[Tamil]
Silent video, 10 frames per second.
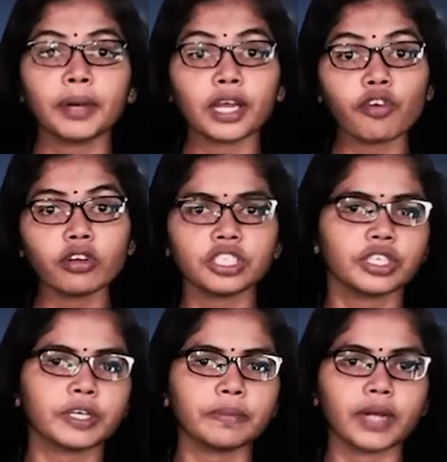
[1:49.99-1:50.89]

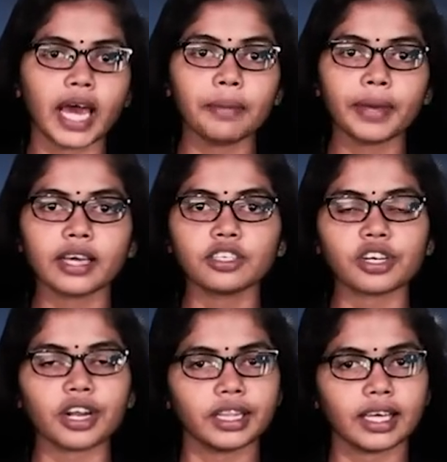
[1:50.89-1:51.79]
பிரிகோஜினுக்கும் நன்மை
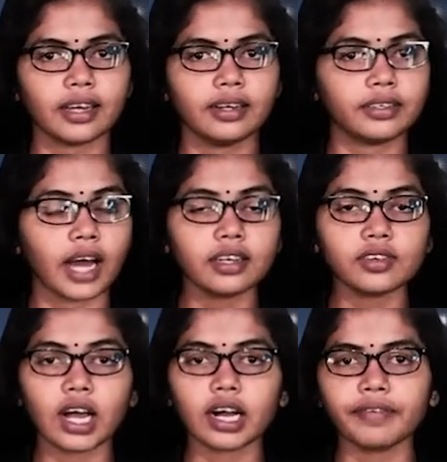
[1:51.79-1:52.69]
என்ற ரீதியில்
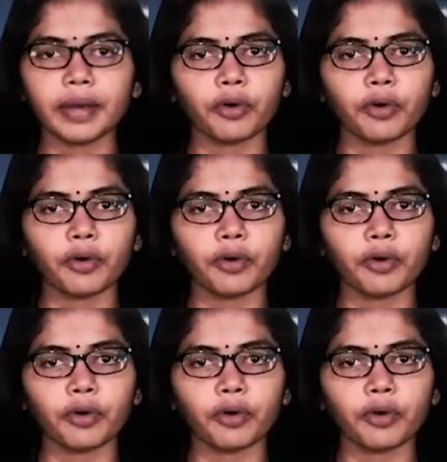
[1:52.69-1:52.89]
நன்றாகவே